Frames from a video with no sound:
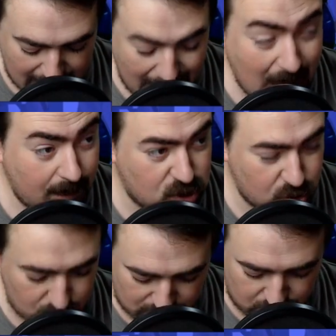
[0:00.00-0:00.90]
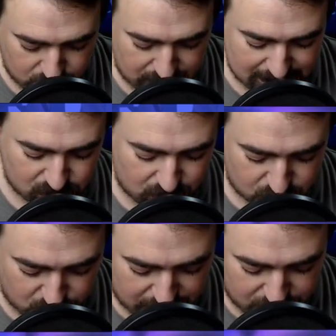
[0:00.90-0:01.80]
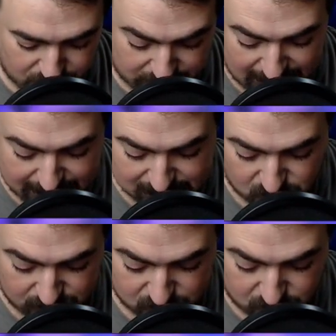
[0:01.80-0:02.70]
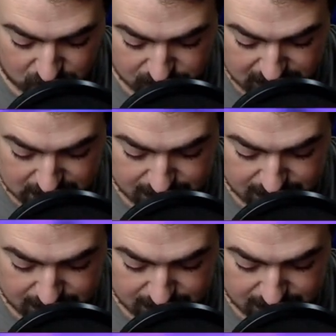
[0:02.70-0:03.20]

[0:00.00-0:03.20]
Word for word: Ah, mi sono accorto adesso che ho scordato gli occhiali adesso qua sotto nei commenti.